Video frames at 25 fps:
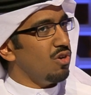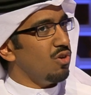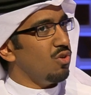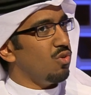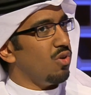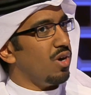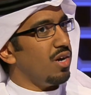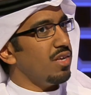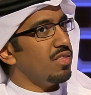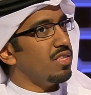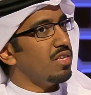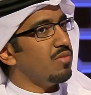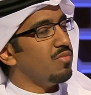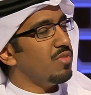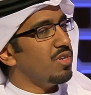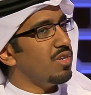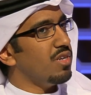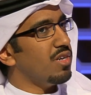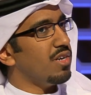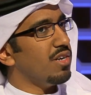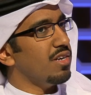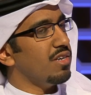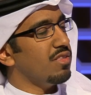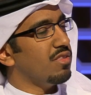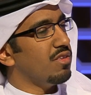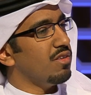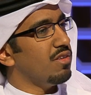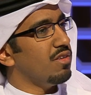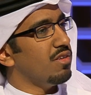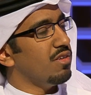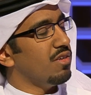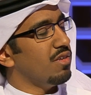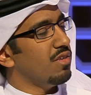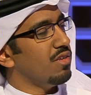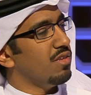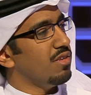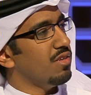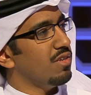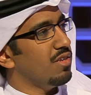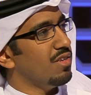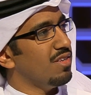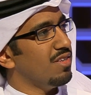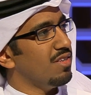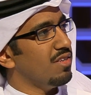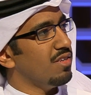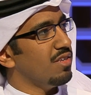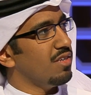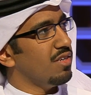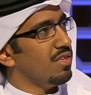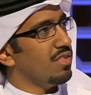وحتى من ناحيه
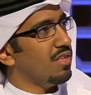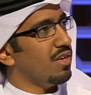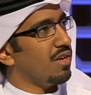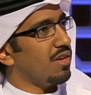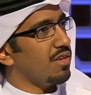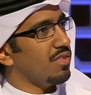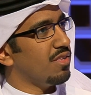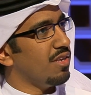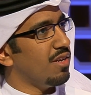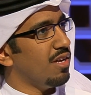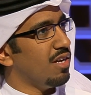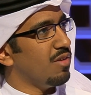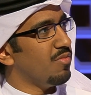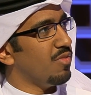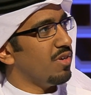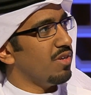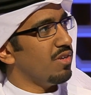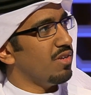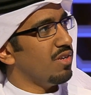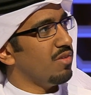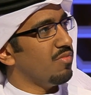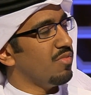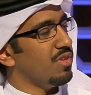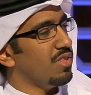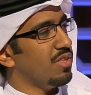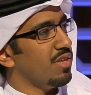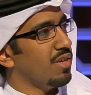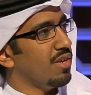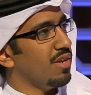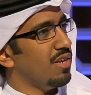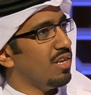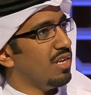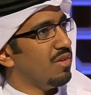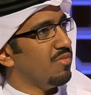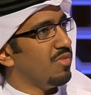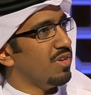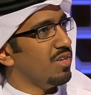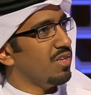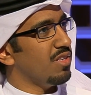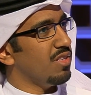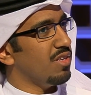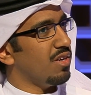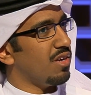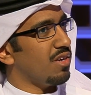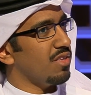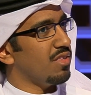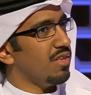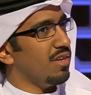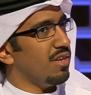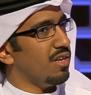اداره الاعمال لما نتكلم عن
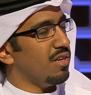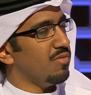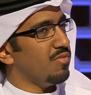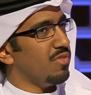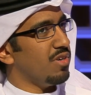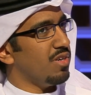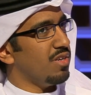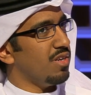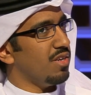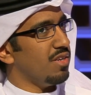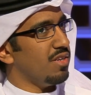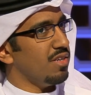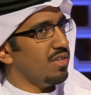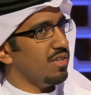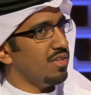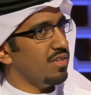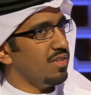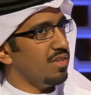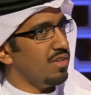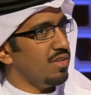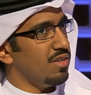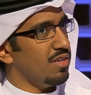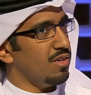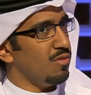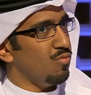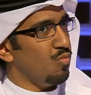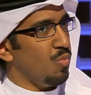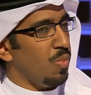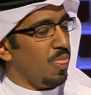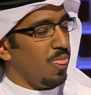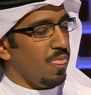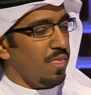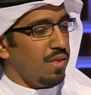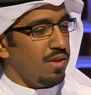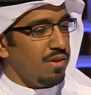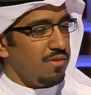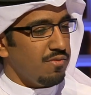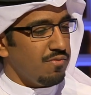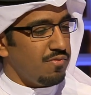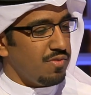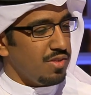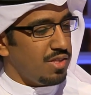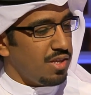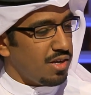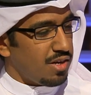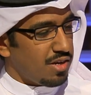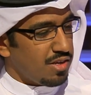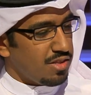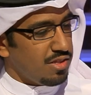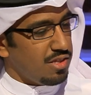اداره الاعمال الحين
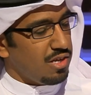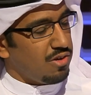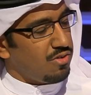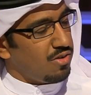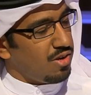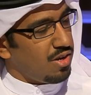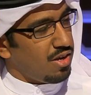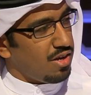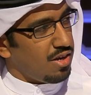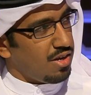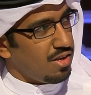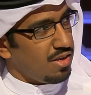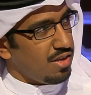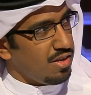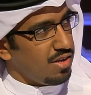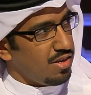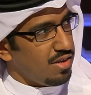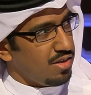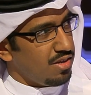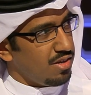انفتاح الدوله على